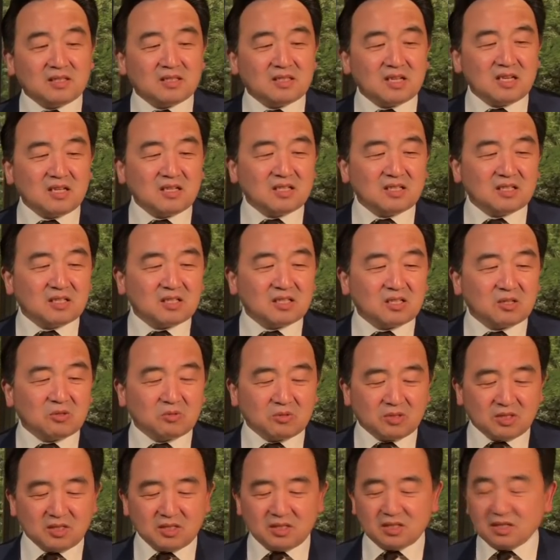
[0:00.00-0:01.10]
真正受
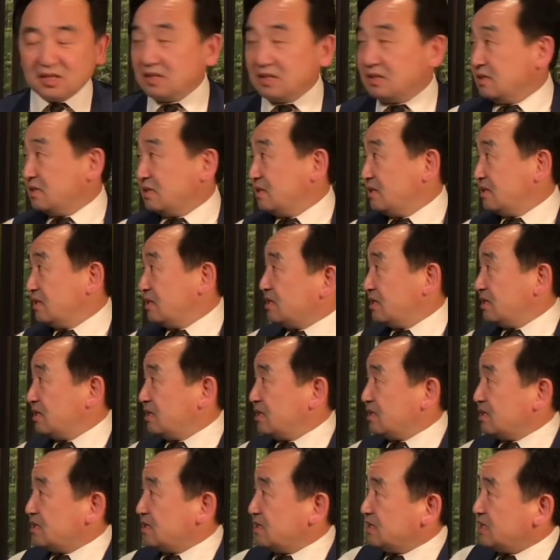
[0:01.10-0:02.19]
制的，
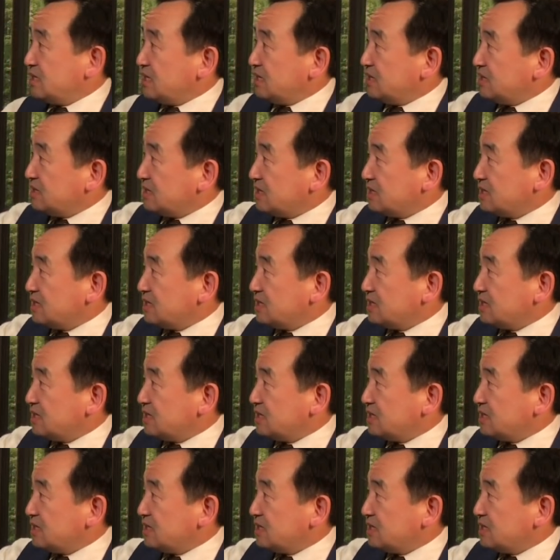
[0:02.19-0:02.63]
是这这个